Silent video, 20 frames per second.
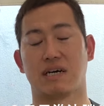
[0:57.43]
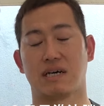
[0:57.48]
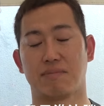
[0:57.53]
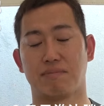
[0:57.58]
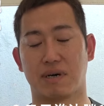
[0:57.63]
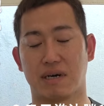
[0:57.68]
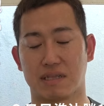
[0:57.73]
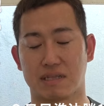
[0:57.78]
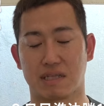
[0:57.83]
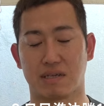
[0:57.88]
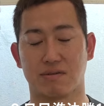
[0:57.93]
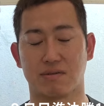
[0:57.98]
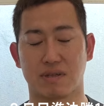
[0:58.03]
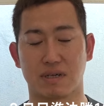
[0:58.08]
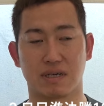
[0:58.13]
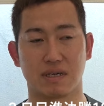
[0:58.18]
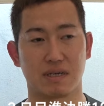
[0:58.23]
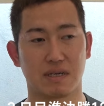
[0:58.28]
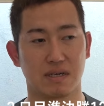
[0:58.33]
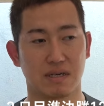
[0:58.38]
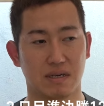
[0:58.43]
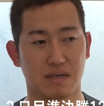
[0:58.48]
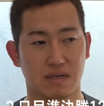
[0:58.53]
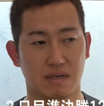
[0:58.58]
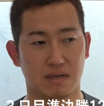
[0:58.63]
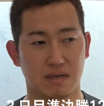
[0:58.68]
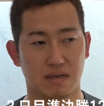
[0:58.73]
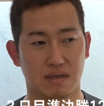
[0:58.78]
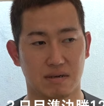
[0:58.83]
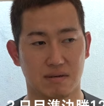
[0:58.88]
まああったので。ま
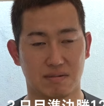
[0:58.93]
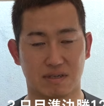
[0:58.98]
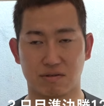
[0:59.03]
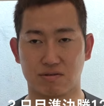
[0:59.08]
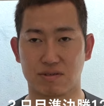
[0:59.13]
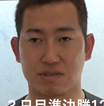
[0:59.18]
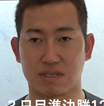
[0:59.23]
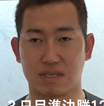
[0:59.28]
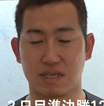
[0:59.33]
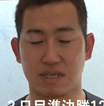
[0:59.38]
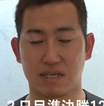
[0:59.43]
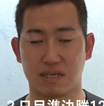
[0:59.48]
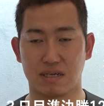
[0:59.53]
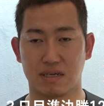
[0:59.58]
あ正直、